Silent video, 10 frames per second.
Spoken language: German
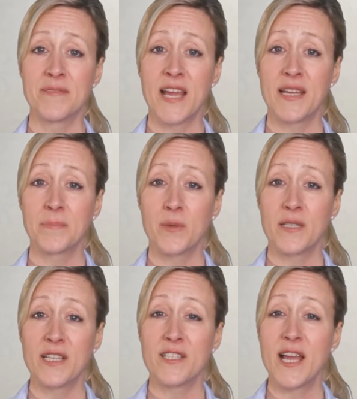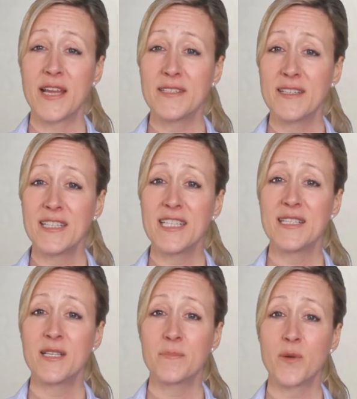Eine Möglichkeit,
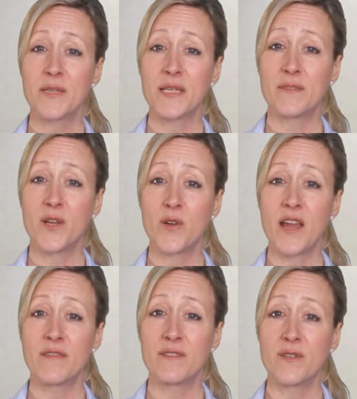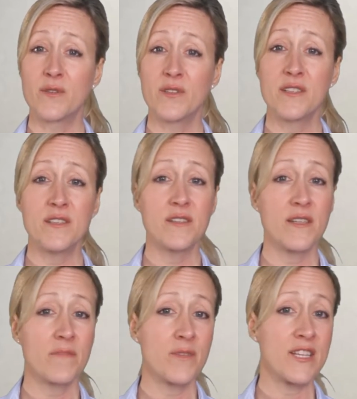dieses Problem dauerhaft zu lösen,
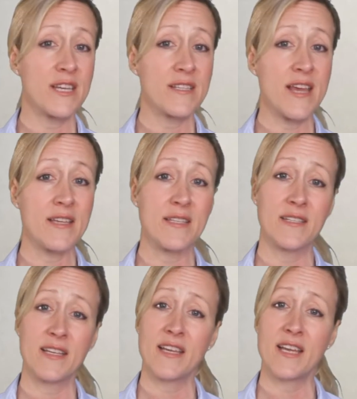besteht darin,